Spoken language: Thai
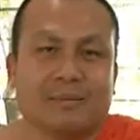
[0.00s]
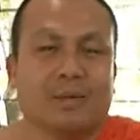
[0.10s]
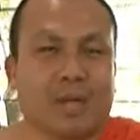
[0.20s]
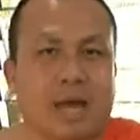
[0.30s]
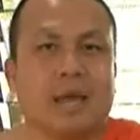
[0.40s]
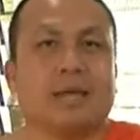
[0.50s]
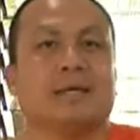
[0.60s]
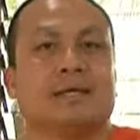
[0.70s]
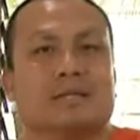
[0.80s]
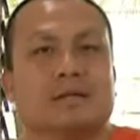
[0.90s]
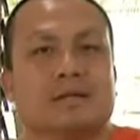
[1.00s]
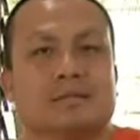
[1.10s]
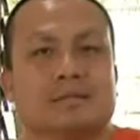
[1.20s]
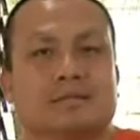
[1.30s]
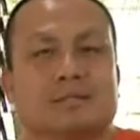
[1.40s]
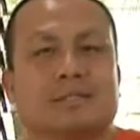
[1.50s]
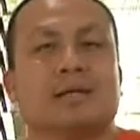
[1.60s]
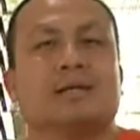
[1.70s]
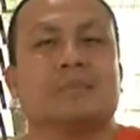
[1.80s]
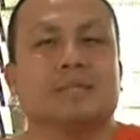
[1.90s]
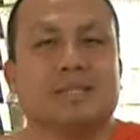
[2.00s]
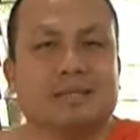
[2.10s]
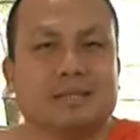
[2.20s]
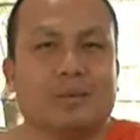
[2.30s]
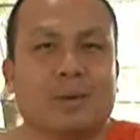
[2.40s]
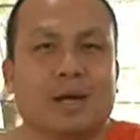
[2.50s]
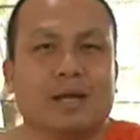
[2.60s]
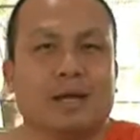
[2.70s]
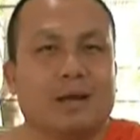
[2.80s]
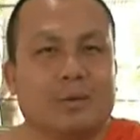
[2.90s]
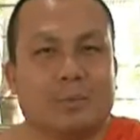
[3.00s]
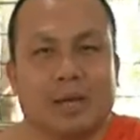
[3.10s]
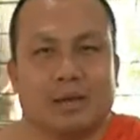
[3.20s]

ไม่ได้ฮะก็เชื่อครึ่งไม่เชื่อครึ่งดีกว่านะฮะเอาไป